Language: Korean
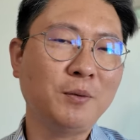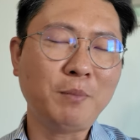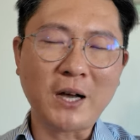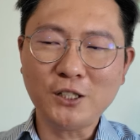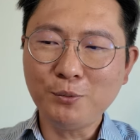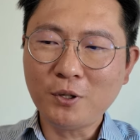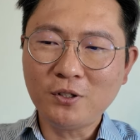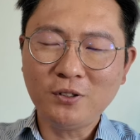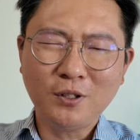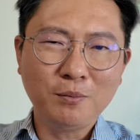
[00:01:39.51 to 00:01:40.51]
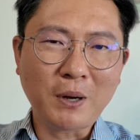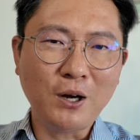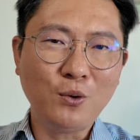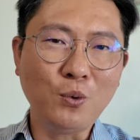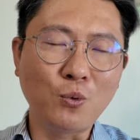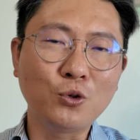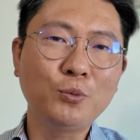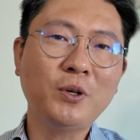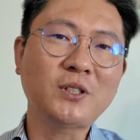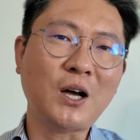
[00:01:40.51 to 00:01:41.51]
빠지면은 팔고,
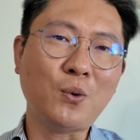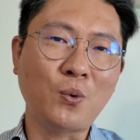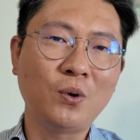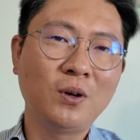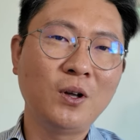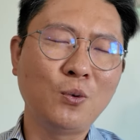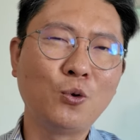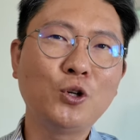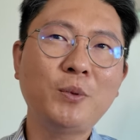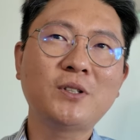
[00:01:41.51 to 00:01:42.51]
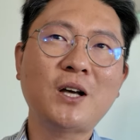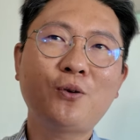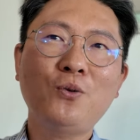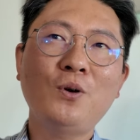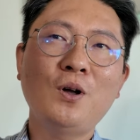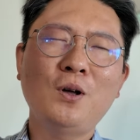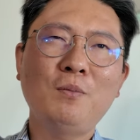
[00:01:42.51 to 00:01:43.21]
오르면 사고, 오르면 사고,